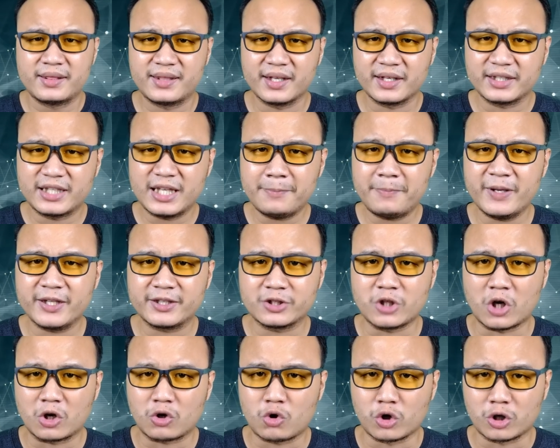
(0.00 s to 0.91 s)
สิ่งที่ผิด
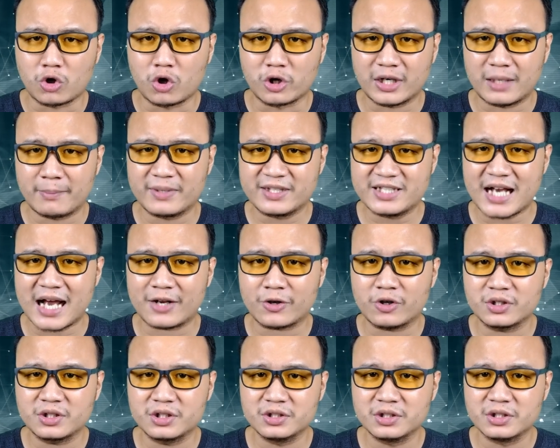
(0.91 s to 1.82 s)
ต่อกฎของธรรมชาติ
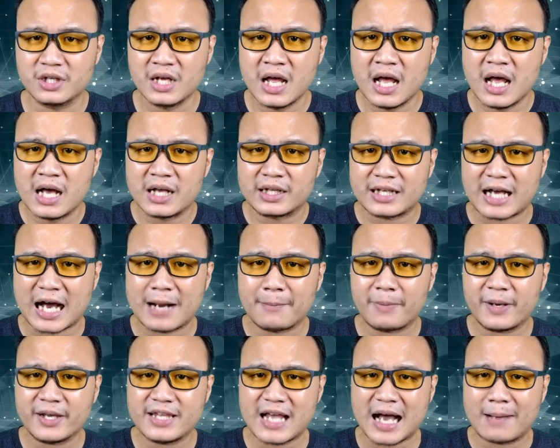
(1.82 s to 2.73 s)
ก็คือการ
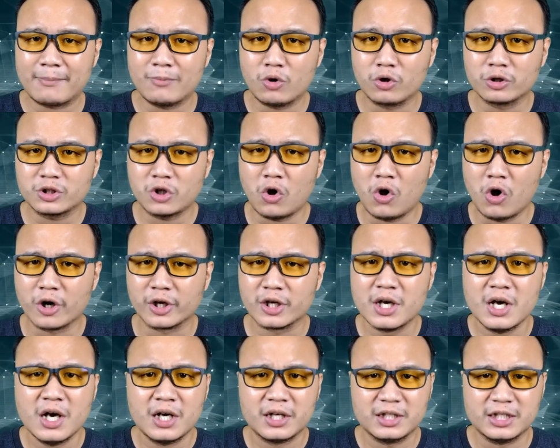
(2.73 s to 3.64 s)
พยายามลงโทษ
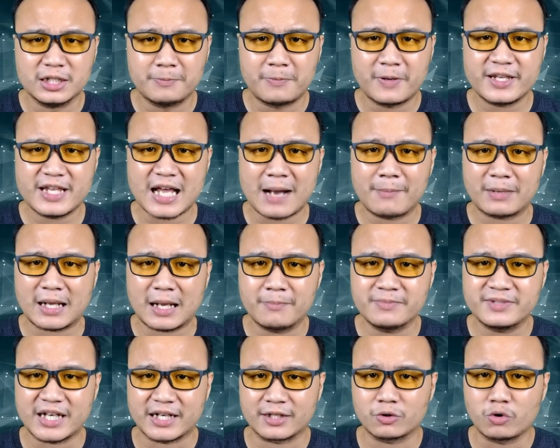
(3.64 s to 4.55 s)
หรือพยายาม
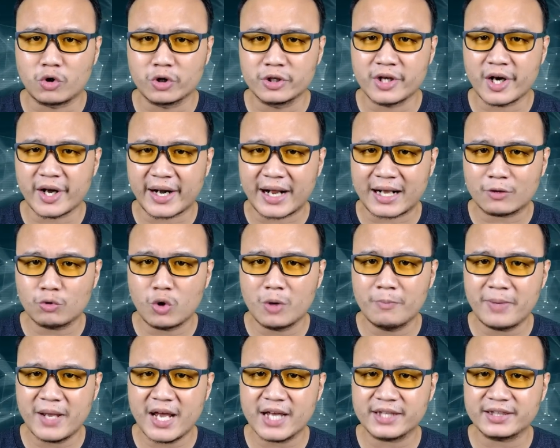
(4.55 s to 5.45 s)
กำจัดคนรักร่
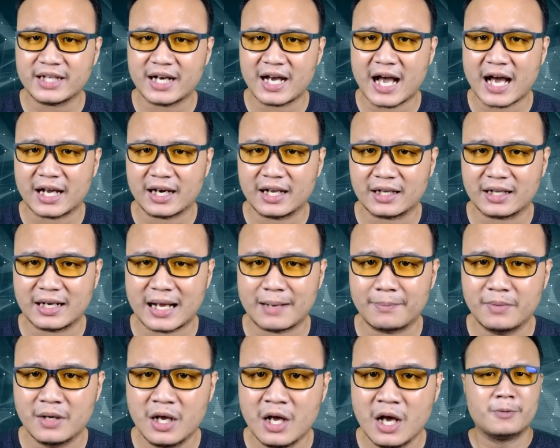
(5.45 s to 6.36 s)
วมเพศต่างหากล่ะครั
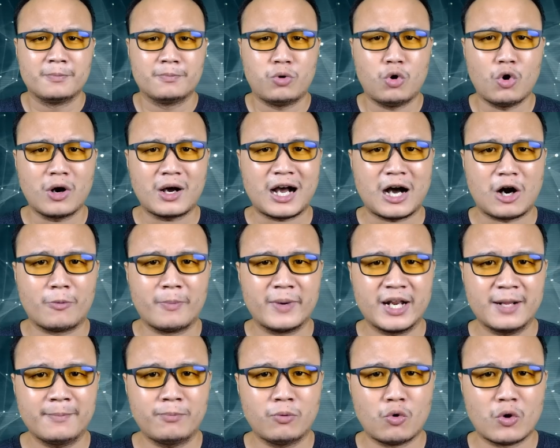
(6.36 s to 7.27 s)
บพวกเขา
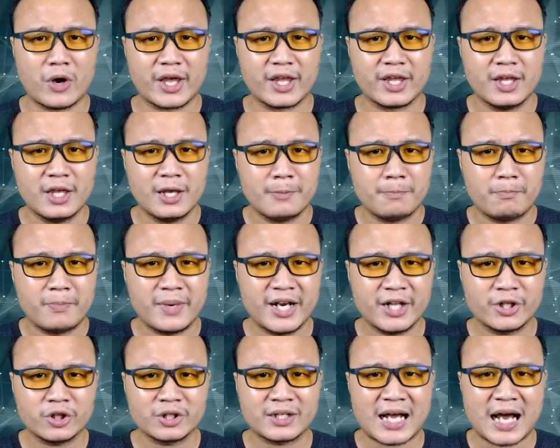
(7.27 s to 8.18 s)
ไม่ได้ป่วยไม่
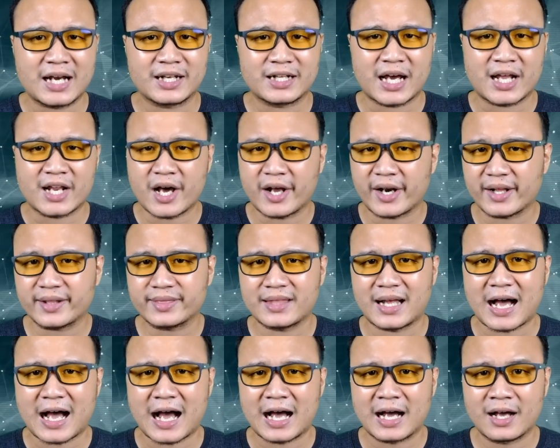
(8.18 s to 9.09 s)
ได้ต้องการการรัก
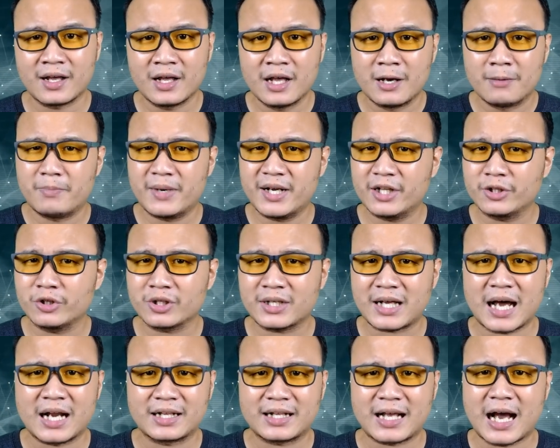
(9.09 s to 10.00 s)
ษาไม่ได้ต้อง
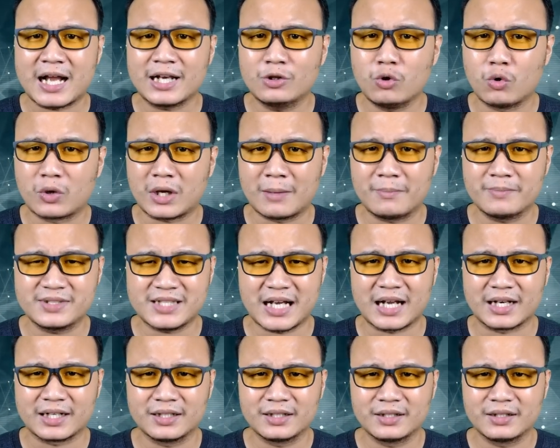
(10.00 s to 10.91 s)
การการถูกกำ
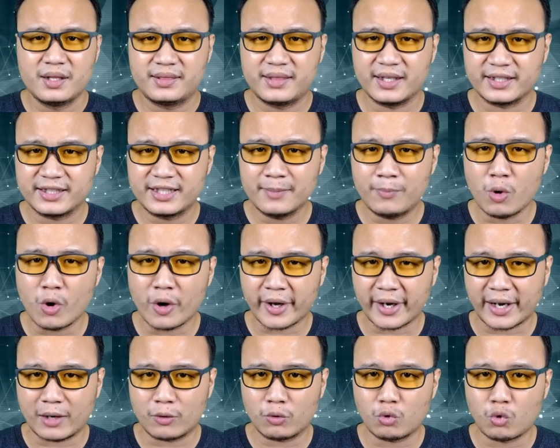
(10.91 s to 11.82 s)
จัดสิ่งที่พวก
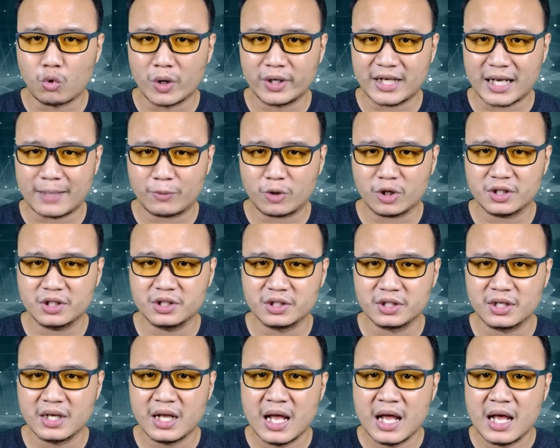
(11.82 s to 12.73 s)
เราควรทำก็คื
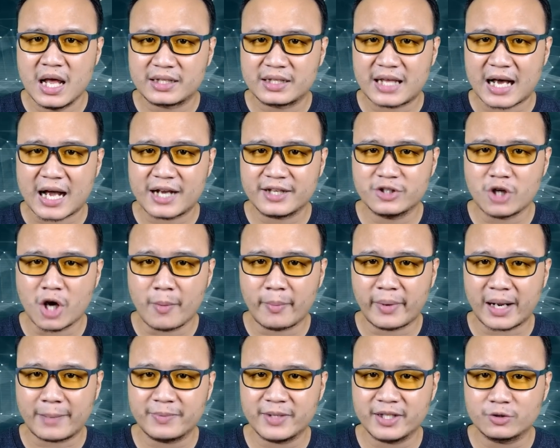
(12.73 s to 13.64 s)
อการยอม
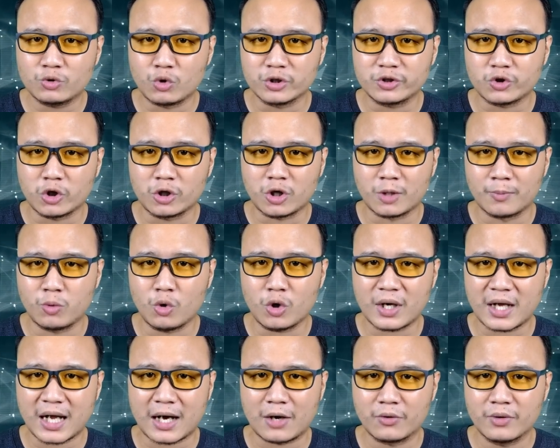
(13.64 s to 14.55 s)
รับในตัวตนของพว
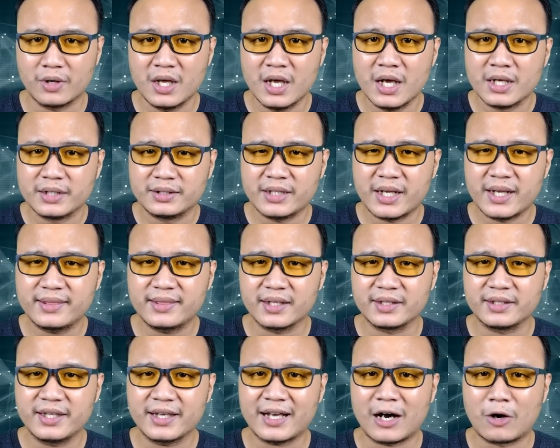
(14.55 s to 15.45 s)
กเขาใน
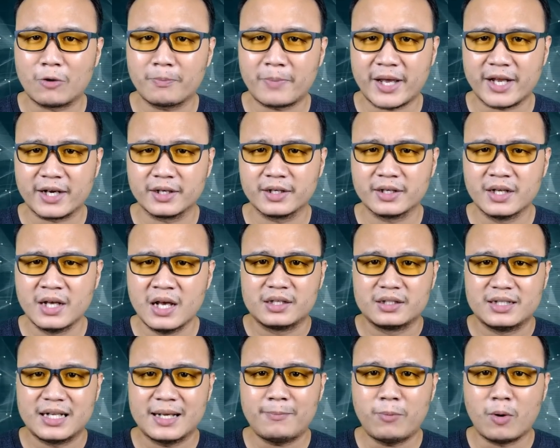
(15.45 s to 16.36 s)
สิ่งที่เขาเป็น
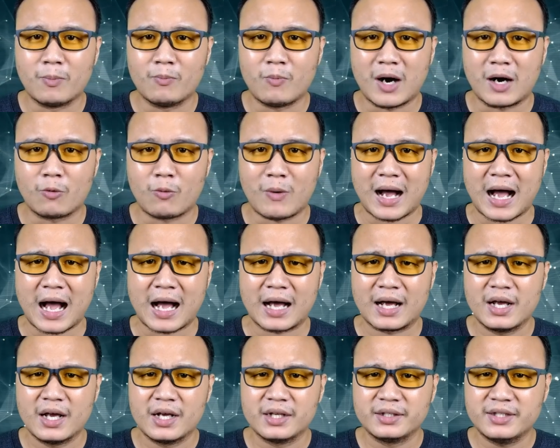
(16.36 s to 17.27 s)
และผมหวังว่า
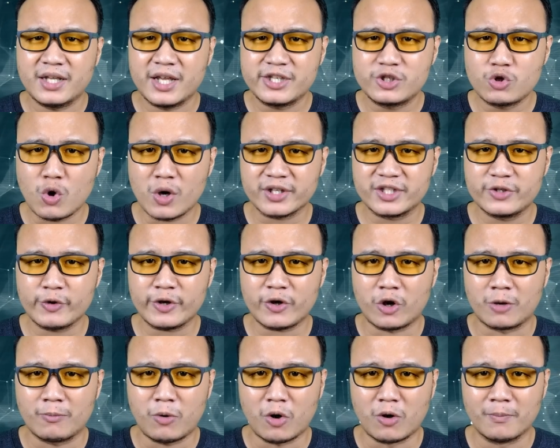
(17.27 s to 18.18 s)
ในช่วงชีวิต
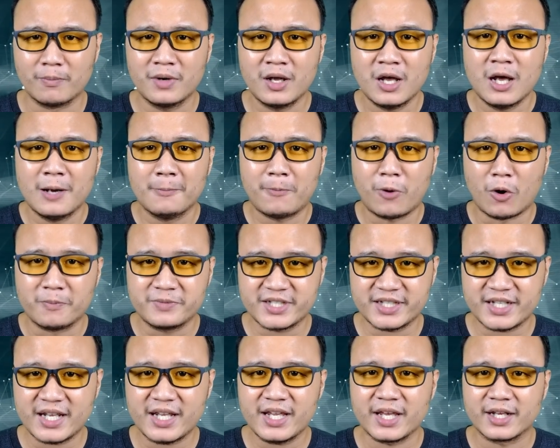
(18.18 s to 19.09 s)
ของผม
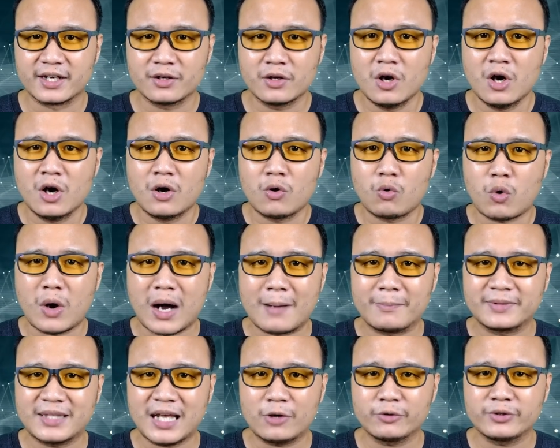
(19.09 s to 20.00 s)
จะได้เห็นควา
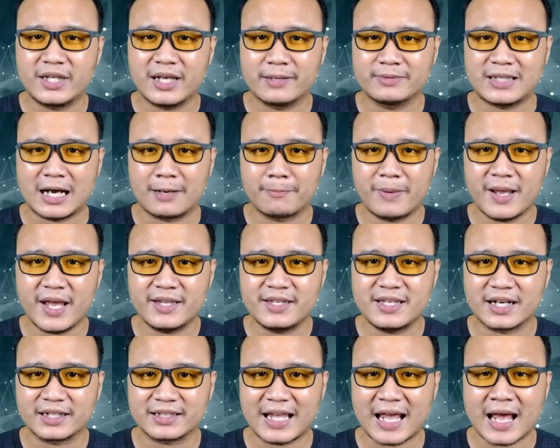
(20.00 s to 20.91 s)
มเท่าเทียมทางเพศ
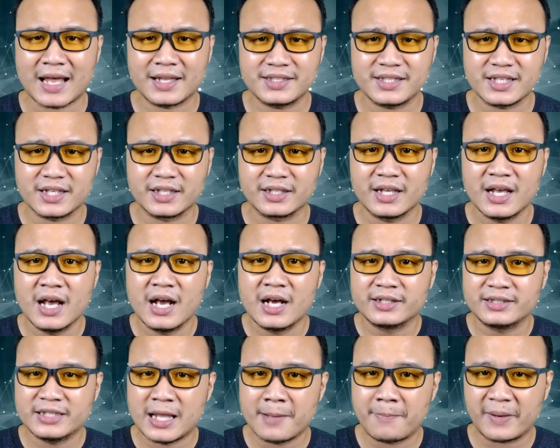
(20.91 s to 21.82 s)
อย่างแท้จริง
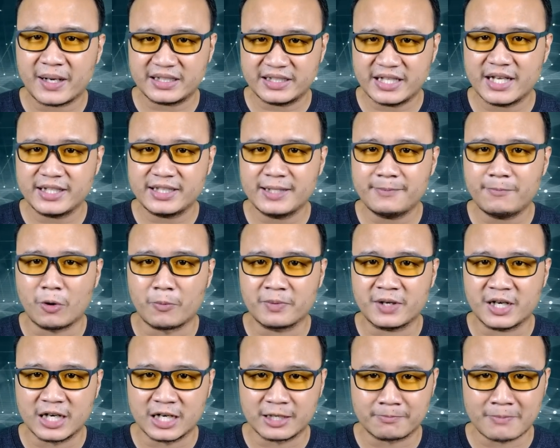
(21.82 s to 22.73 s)
ในประเทศที่ผม
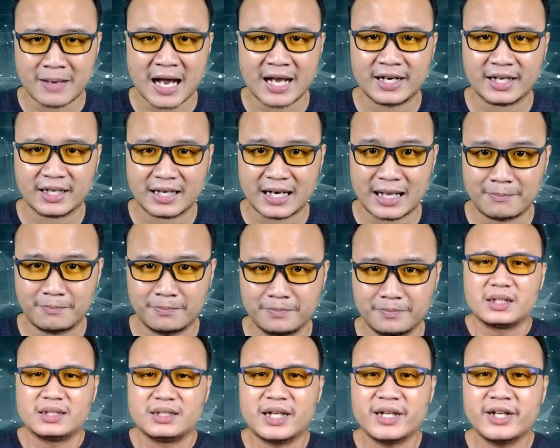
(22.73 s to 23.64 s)
เกิดมานะครับ
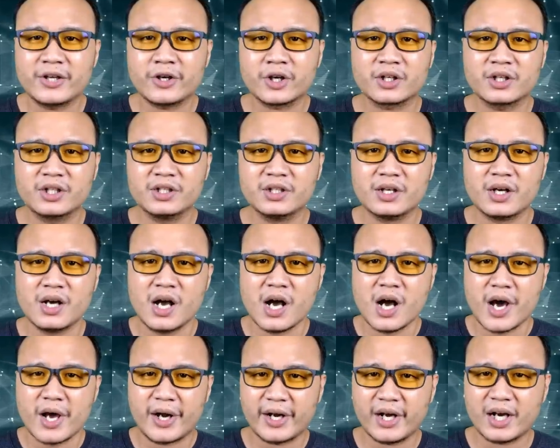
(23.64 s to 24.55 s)
และนี่ก็คือ
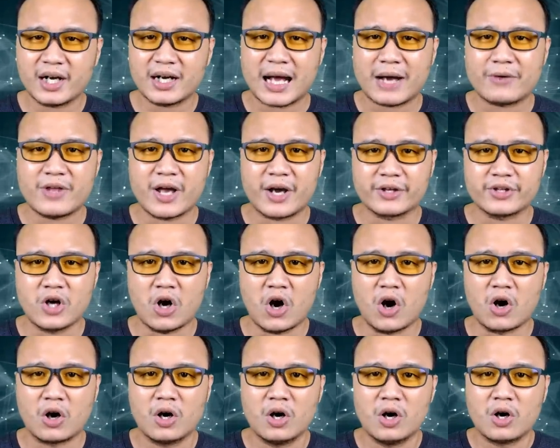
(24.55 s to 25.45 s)
เรื่องราวอย่างย่
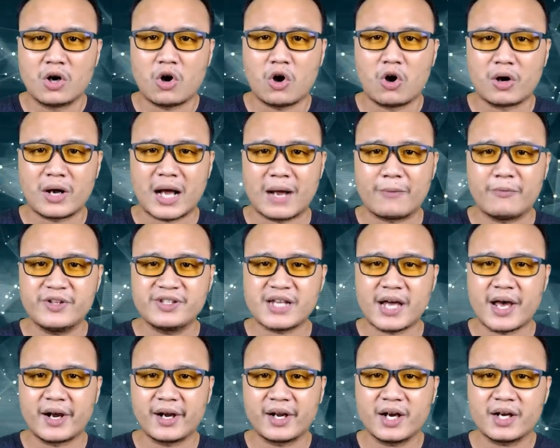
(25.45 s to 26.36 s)
อของงานวิ
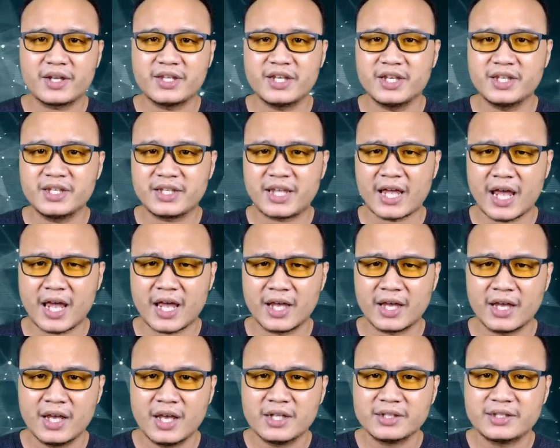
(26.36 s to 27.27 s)
จัยเรื่องยีนเก
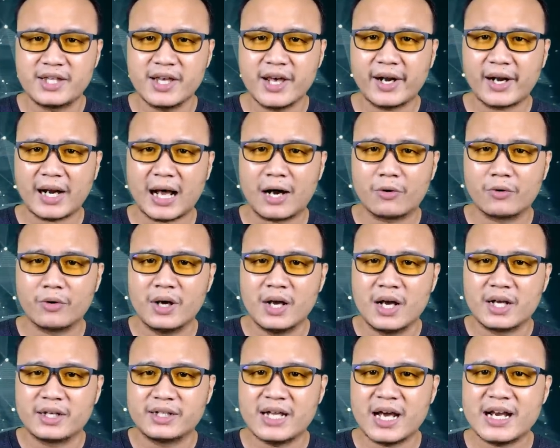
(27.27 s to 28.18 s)
ย์ที่เรา
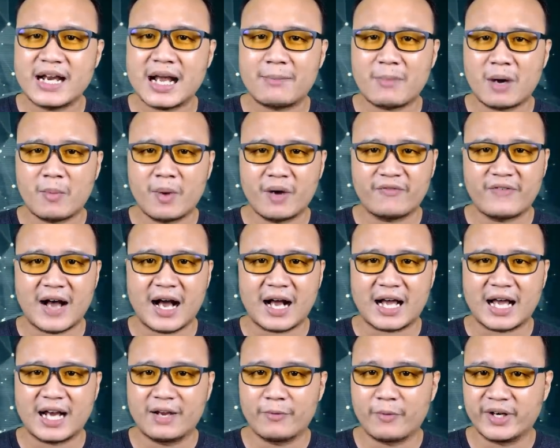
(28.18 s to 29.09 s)
ได้นำเอามาฝาก
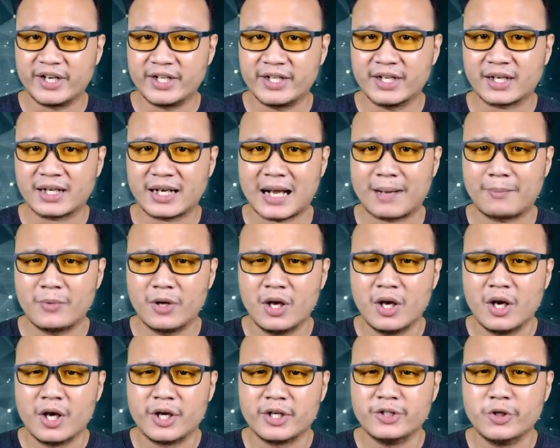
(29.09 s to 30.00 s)
กันในวันนี้นะครับ
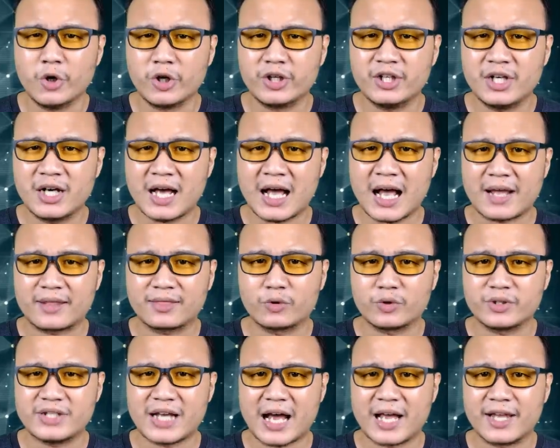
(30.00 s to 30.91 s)
โดยเนื้อหา
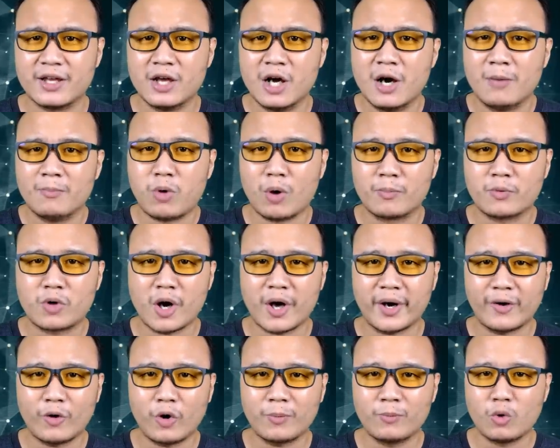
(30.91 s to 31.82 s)
ส่วนใหญ่ผมก็
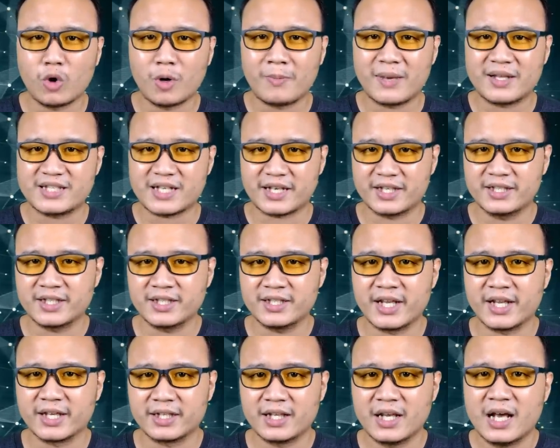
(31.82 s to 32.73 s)
รวบรวมมาจากอินเทอร์
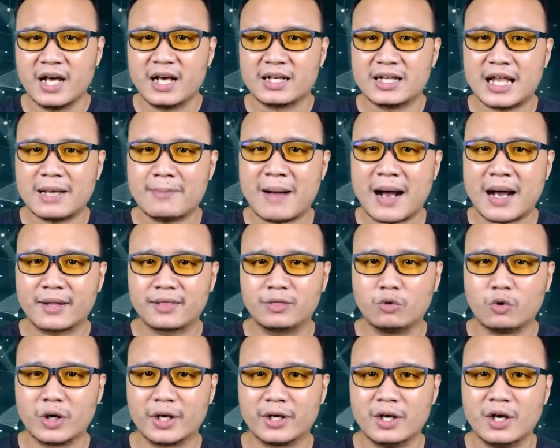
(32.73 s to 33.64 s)
เน็ตและบาง
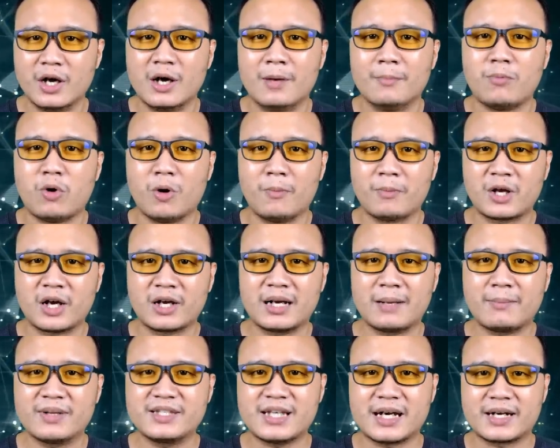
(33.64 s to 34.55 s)
ส่วนผมก็
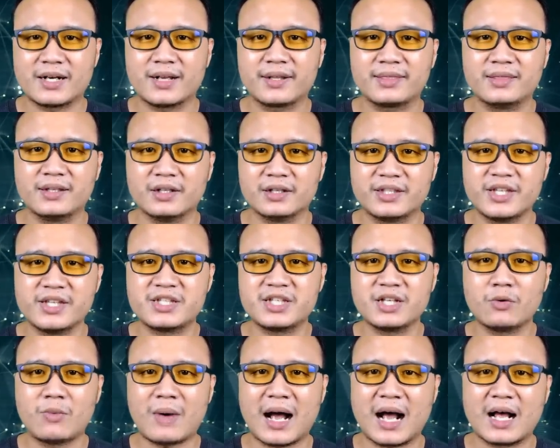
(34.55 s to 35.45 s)
นำมาจากหนังสือที่
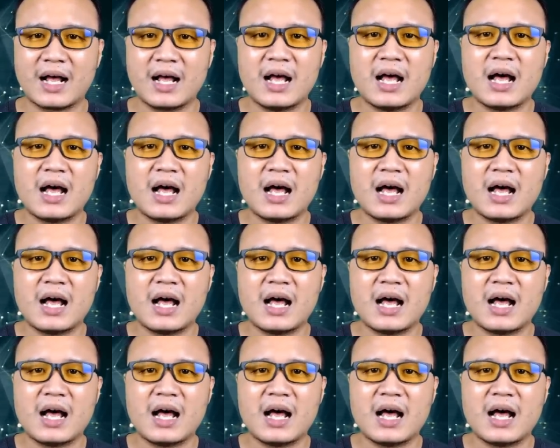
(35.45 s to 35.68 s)
ชื่อว่า